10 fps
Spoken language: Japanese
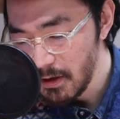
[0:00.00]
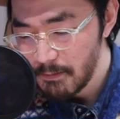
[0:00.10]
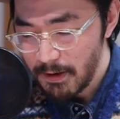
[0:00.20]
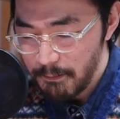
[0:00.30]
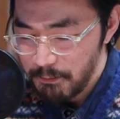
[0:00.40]
いはい、例え
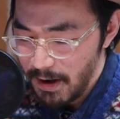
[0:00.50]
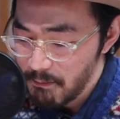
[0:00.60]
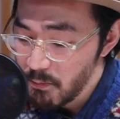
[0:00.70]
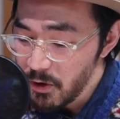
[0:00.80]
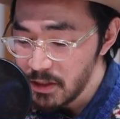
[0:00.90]
ば
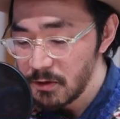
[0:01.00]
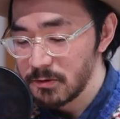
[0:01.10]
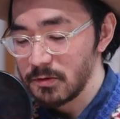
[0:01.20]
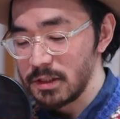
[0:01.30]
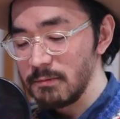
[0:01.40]

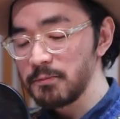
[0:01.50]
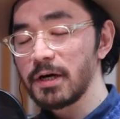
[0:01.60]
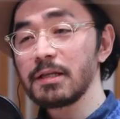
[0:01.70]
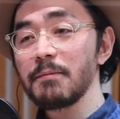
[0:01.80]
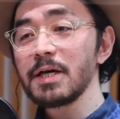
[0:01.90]
バン・モリソンの新譜
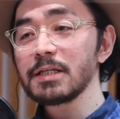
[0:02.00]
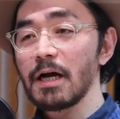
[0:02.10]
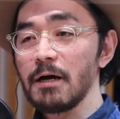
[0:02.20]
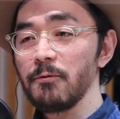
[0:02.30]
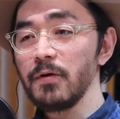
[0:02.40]
が出まし
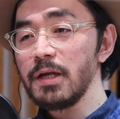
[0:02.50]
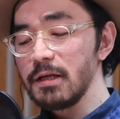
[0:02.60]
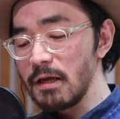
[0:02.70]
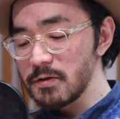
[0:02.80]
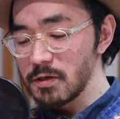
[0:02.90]
た
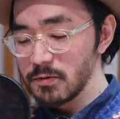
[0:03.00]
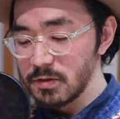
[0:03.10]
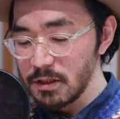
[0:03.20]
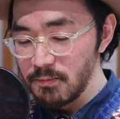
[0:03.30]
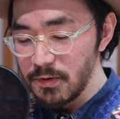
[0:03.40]
ウィリー・ネルソンの
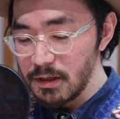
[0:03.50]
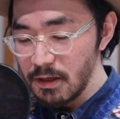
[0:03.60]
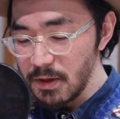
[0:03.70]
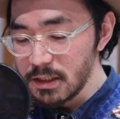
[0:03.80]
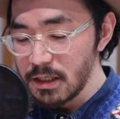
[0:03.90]
新譜が
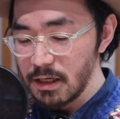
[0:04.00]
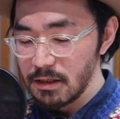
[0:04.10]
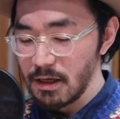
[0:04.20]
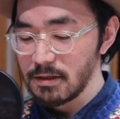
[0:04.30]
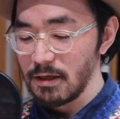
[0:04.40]
出ました
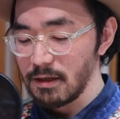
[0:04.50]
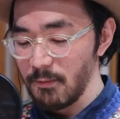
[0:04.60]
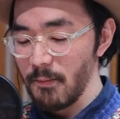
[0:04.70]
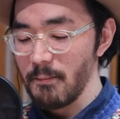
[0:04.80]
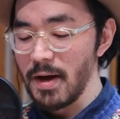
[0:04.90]
なんて言って
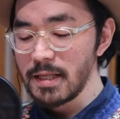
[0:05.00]
も